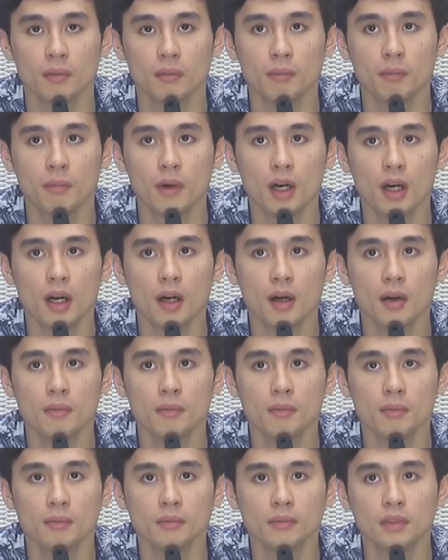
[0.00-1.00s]

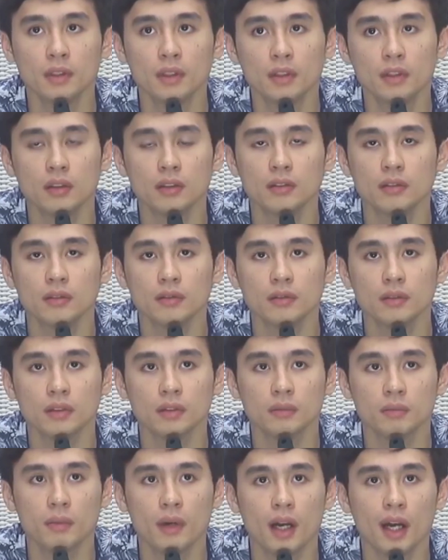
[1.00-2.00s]
Mom,
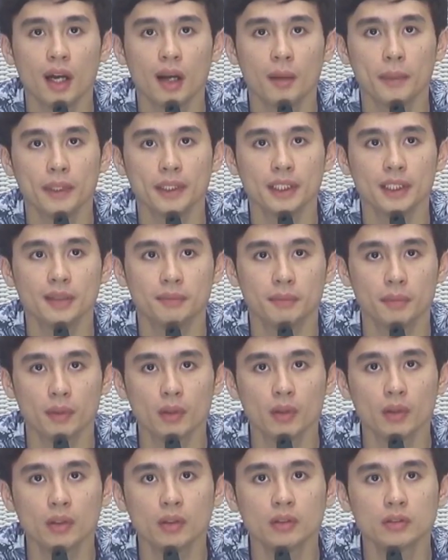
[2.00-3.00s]
mga kapatid
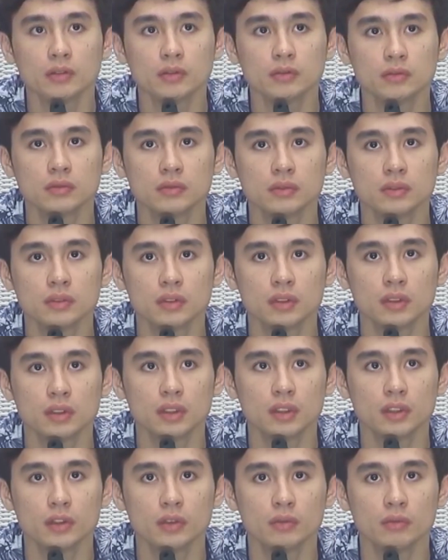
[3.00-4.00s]
po,
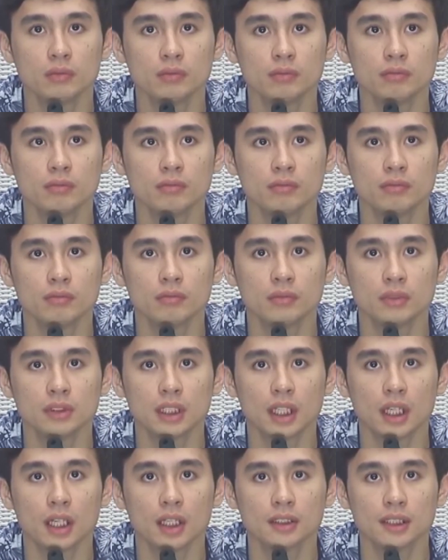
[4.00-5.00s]
yung
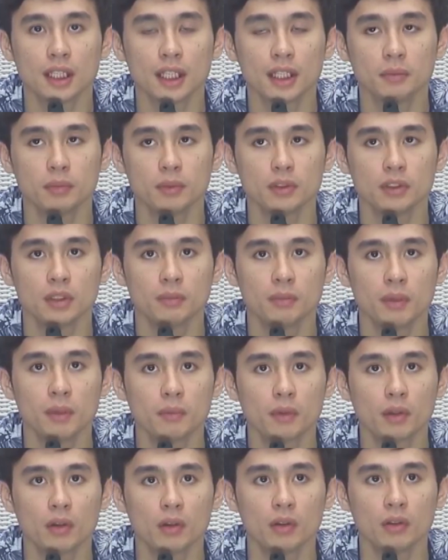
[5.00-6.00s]
sa side po ng
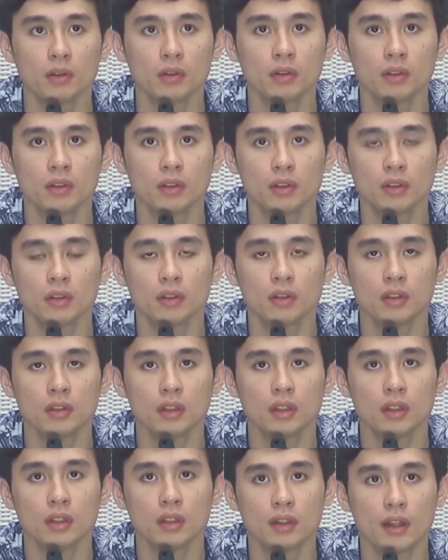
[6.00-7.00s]
mom ko.
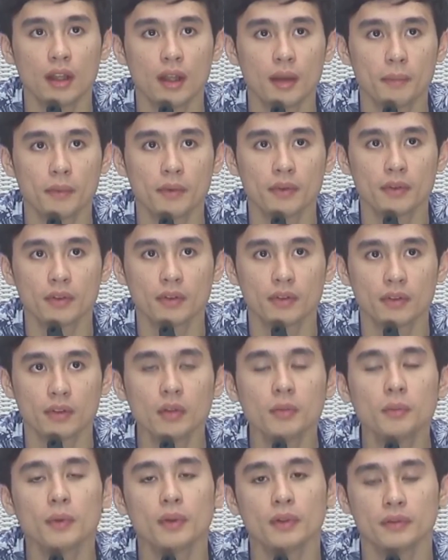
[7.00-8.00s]
Tapos,
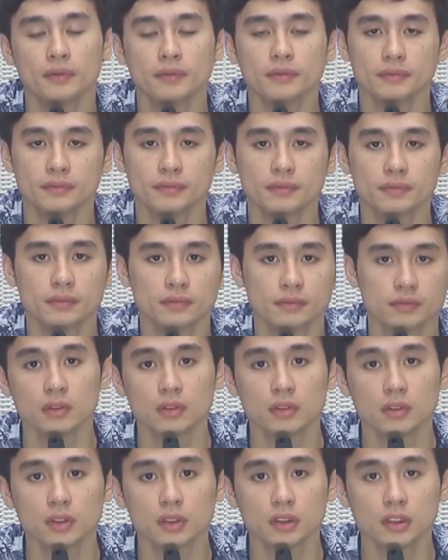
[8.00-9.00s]
yun po.
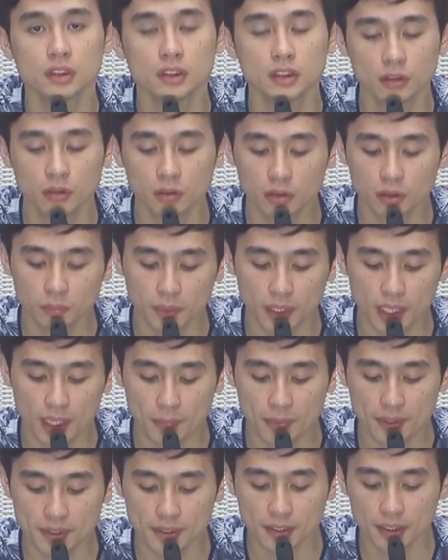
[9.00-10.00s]
Kasi siguro
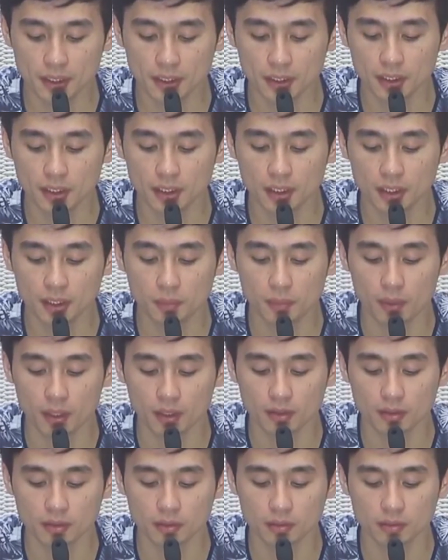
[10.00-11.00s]
pinapansin na din ng iba.
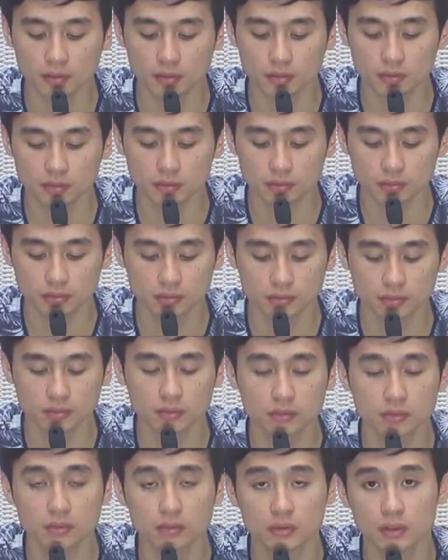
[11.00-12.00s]
So,
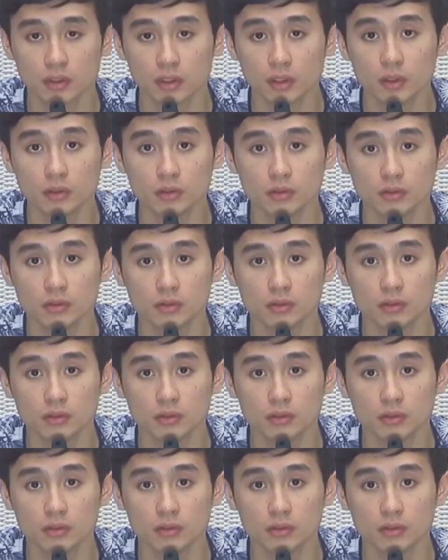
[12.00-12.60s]
yun.